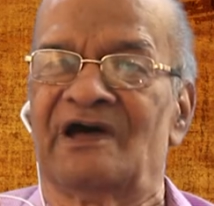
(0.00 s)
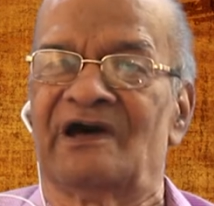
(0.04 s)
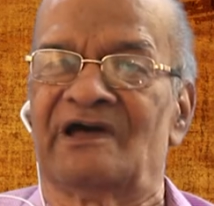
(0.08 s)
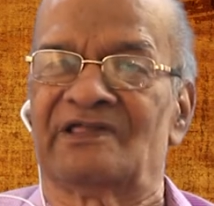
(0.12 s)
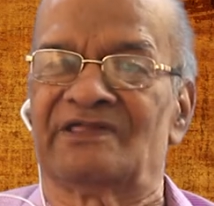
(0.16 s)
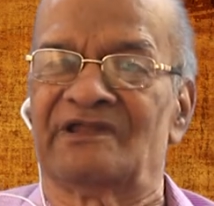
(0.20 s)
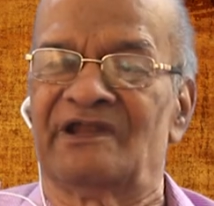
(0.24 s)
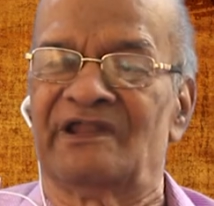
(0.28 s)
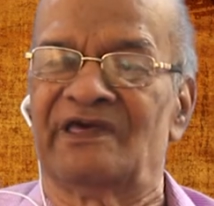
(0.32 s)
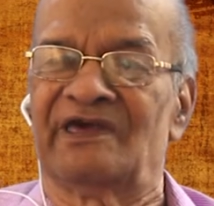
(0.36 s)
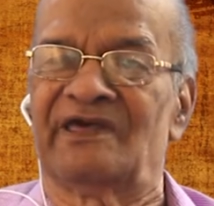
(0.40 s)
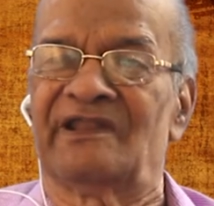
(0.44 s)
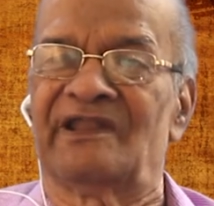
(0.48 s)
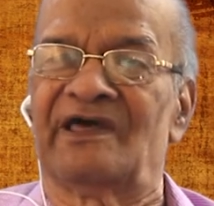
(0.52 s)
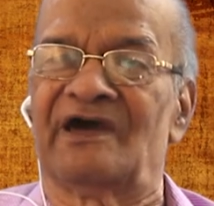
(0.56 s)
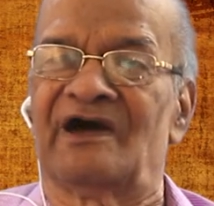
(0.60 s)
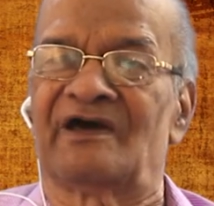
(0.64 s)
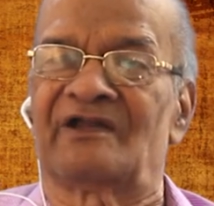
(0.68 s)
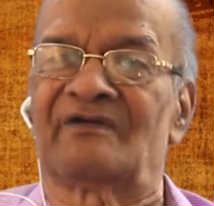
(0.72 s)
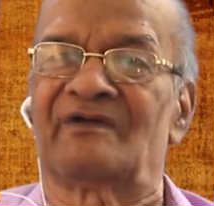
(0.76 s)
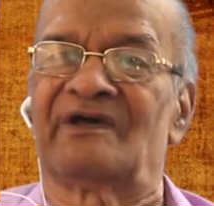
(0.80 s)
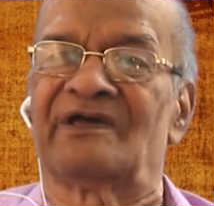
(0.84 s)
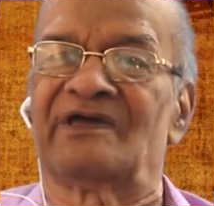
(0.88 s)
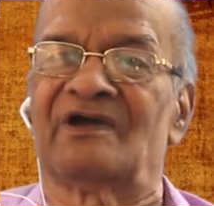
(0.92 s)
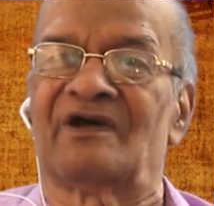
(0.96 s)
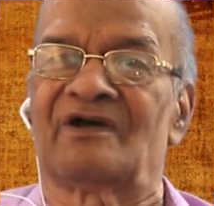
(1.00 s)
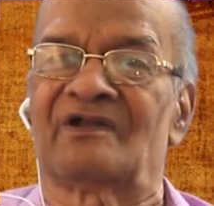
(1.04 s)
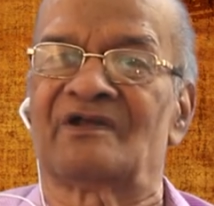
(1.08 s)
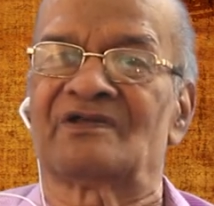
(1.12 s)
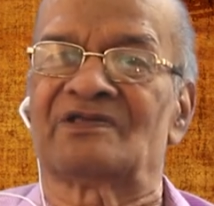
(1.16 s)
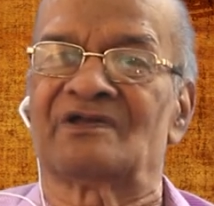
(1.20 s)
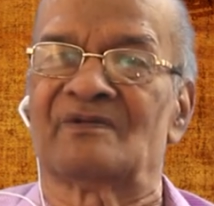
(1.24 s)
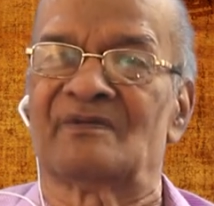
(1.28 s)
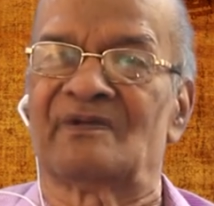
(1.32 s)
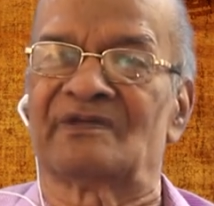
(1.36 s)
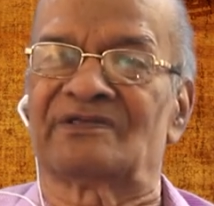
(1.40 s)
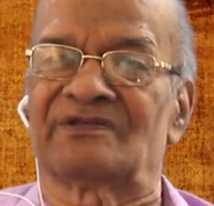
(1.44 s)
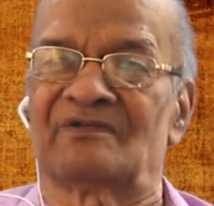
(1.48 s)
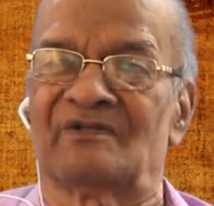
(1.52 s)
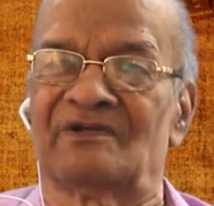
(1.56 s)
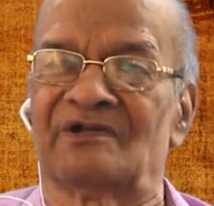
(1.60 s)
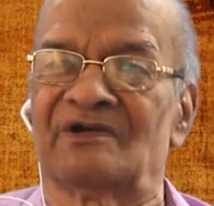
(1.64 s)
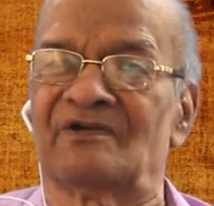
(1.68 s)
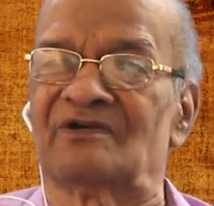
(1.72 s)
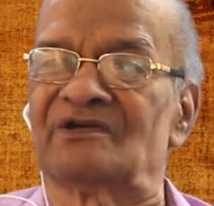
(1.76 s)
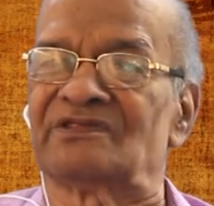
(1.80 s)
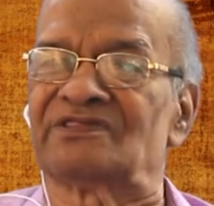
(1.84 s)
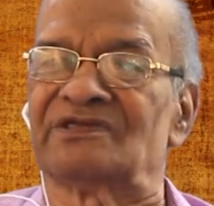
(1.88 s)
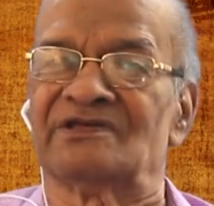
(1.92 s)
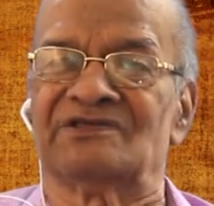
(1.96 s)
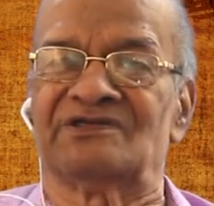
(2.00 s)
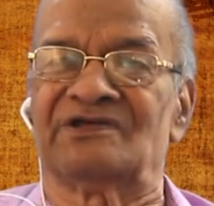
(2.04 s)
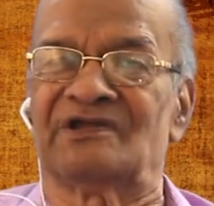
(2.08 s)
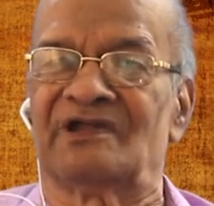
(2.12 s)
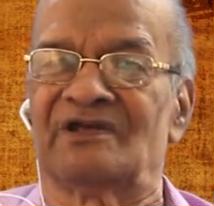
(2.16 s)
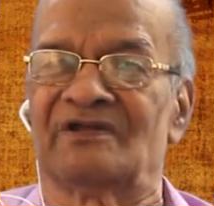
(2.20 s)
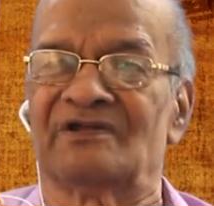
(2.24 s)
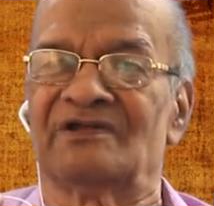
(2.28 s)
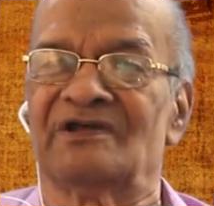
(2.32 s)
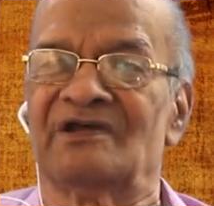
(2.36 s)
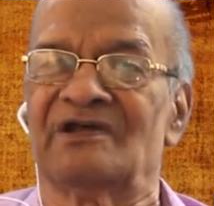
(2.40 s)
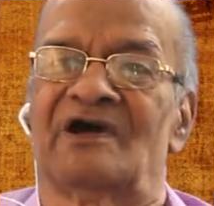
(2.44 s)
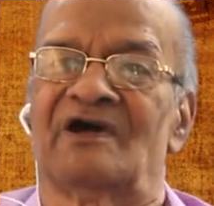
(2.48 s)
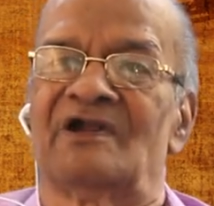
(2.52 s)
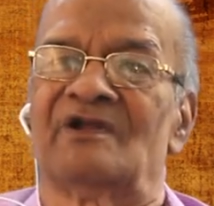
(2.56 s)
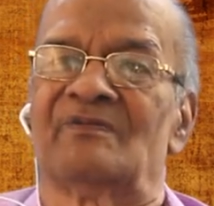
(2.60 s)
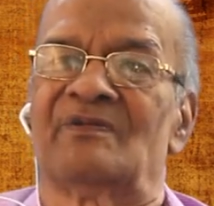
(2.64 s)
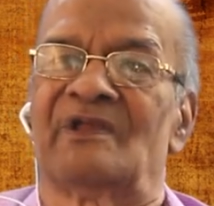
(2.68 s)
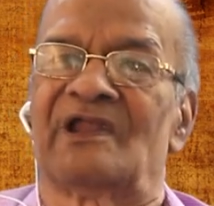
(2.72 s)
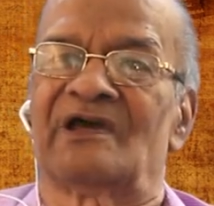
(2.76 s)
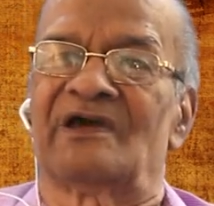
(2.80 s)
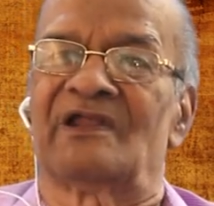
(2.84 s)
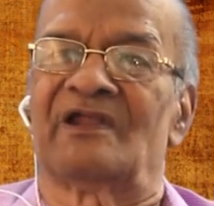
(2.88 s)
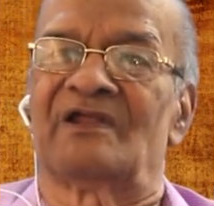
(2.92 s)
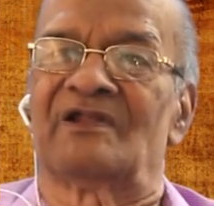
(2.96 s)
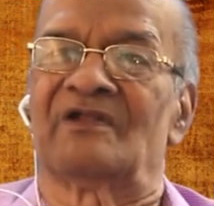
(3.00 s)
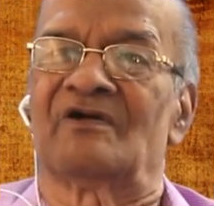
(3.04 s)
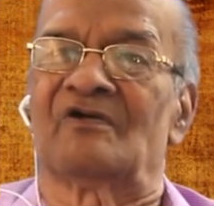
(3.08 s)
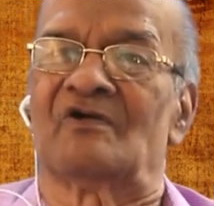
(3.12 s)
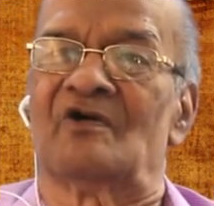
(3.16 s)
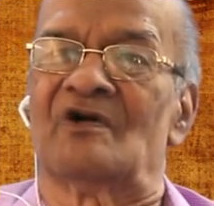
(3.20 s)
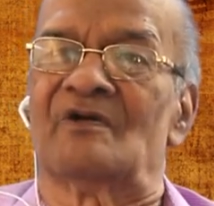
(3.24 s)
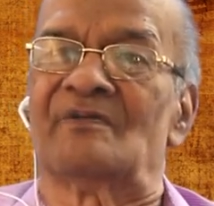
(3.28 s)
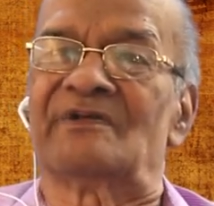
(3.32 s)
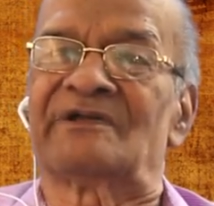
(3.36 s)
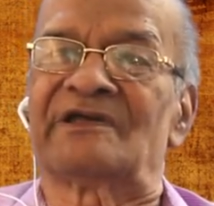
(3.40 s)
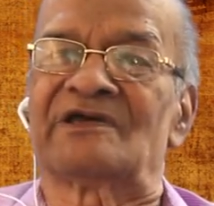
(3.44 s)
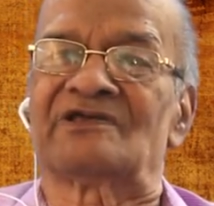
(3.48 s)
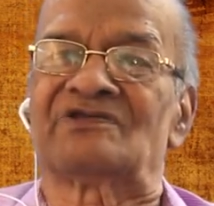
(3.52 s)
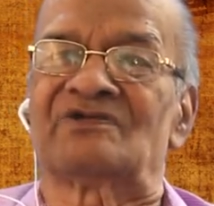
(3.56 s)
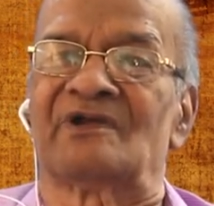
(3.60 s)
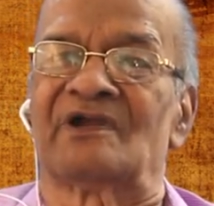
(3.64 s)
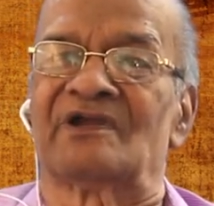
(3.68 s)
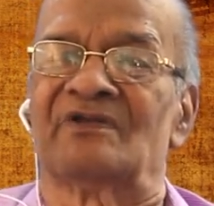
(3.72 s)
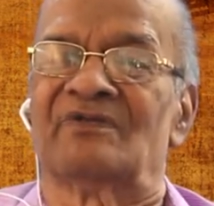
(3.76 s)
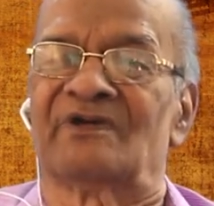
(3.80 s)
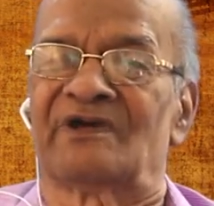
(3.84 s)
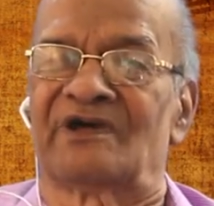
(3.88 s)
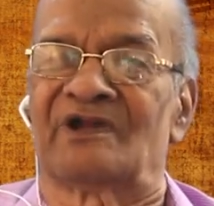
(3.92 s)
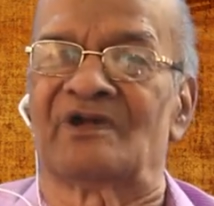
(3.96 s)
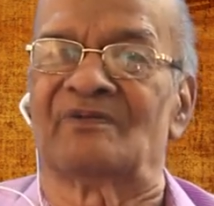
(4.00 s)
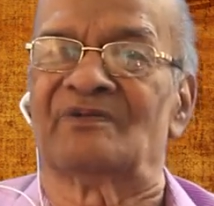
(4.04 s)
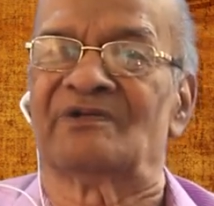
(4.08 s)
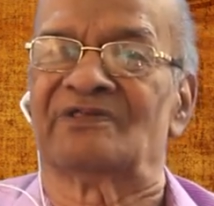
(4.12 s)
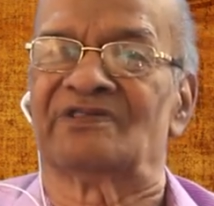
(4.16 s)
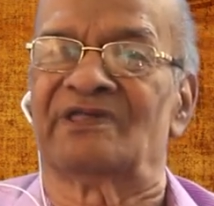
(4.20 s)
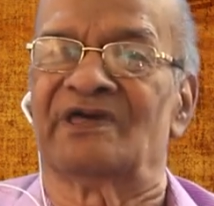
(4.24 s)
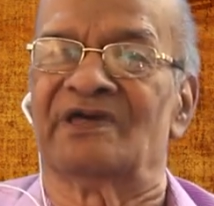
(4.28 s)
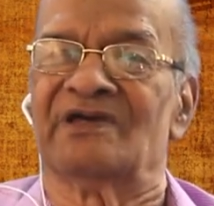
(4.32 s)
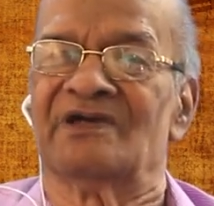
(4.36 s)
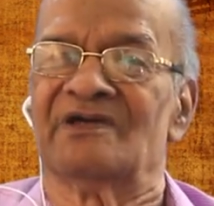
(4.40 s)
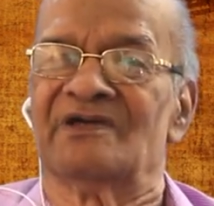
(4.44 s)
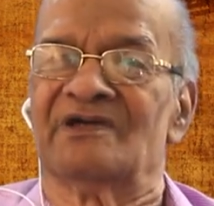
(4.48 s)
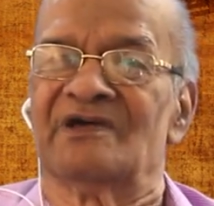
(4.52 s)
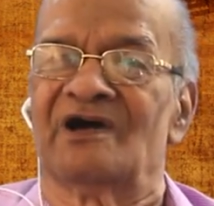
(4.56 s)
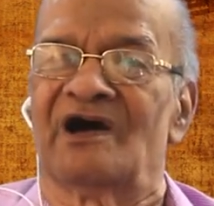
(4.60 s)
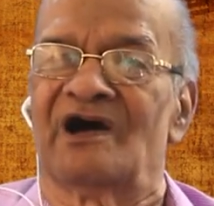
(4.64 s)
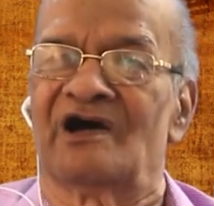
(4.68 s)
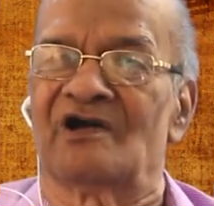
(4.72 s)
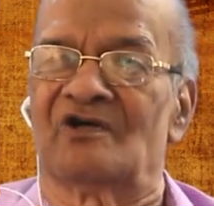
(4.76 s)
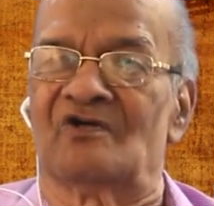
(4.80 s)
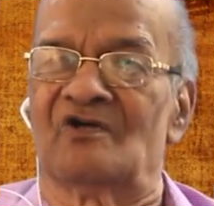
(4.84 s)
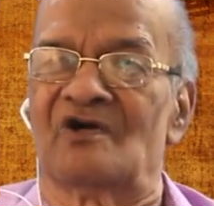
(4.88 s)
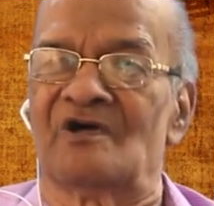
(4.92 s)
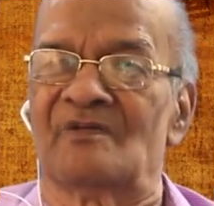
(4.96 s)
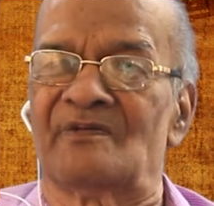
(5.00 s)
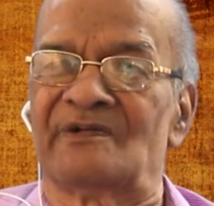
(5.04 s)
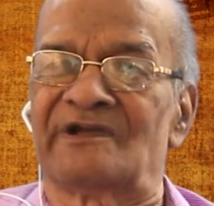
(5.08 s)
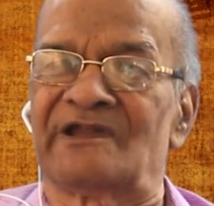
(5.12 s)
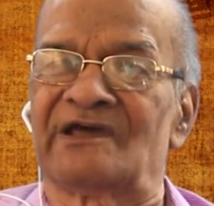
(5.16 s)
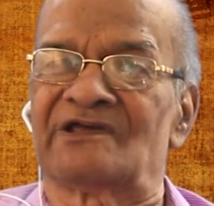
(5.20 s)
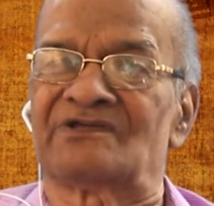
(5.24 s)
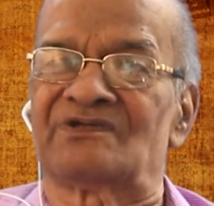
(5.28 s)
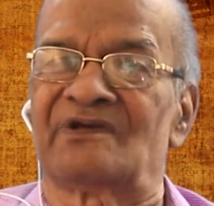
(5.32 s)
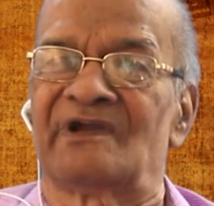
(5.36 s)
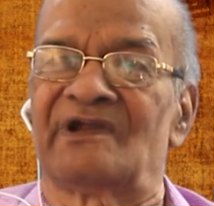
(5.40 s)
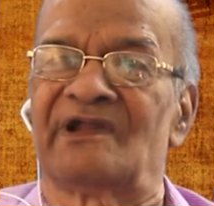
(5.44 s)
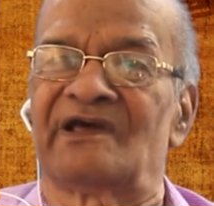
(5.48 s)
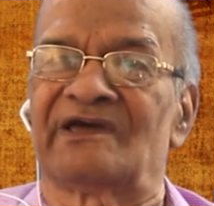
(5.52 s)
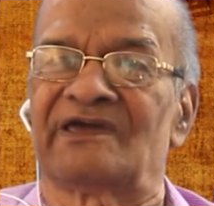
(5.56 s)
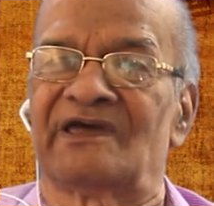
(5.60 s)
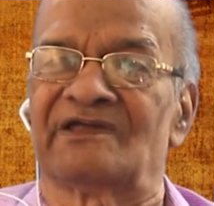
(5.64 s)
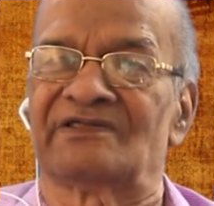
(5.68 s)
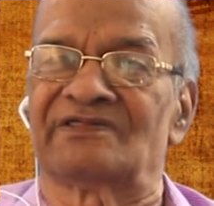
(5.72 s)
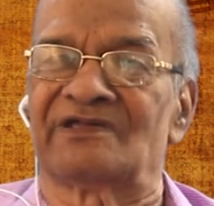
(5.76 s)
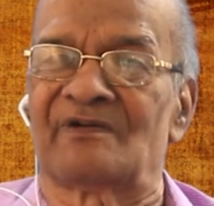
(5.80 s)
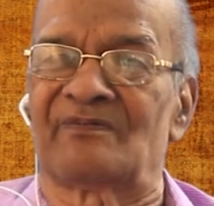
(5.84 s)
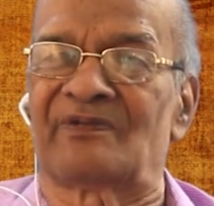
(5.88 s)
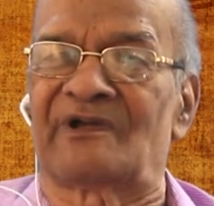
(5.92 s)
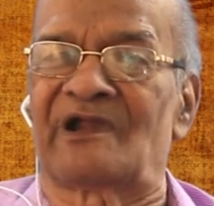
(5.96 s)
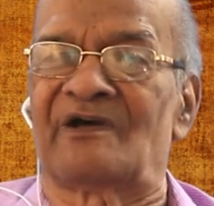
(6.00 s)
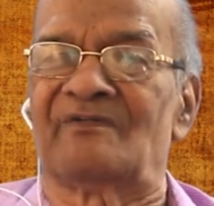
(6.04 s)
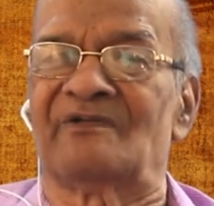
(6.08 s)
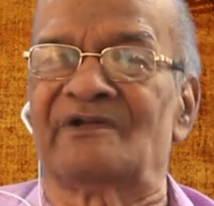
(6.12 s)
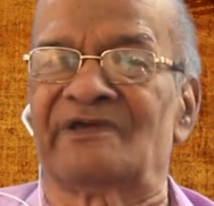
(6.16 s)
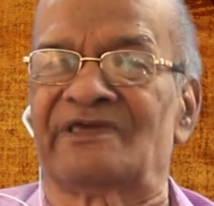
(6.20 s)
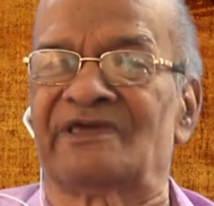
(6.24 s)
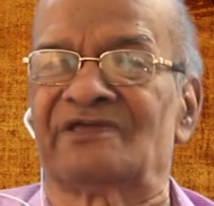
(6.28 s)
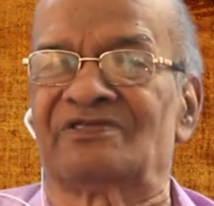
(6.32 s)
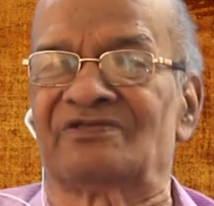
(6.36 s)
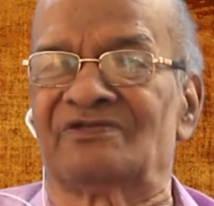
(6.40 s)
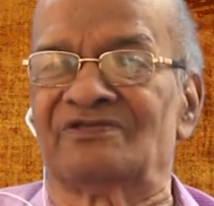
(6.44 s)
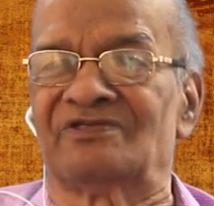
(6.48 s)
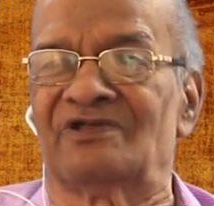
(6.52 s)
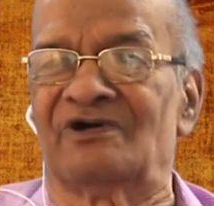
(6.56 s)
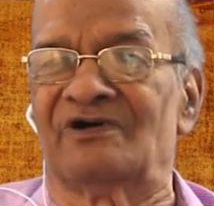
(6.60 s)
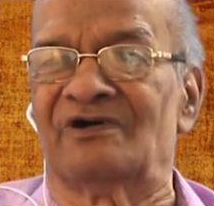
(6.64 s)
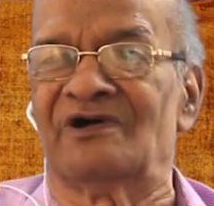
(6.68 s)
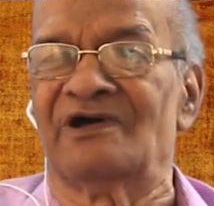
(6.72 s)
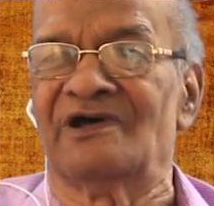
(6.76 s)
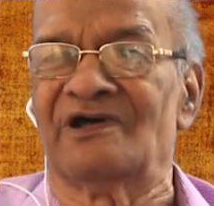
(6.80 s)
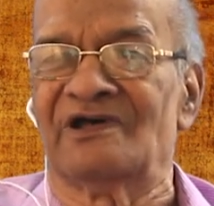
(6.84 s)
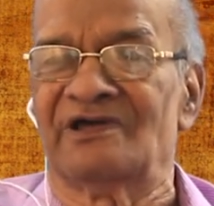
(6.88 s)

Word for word: అది నేనే అరవై ఆరో సంవత్సరంలో గుర్తించినాను రావణబిలగలలో గోమటేశ్వరుని విగ్రహం ఉంది ఆ గోమటేశ్వరునికి ఎంత ప్రాముఖ్యత ఉందో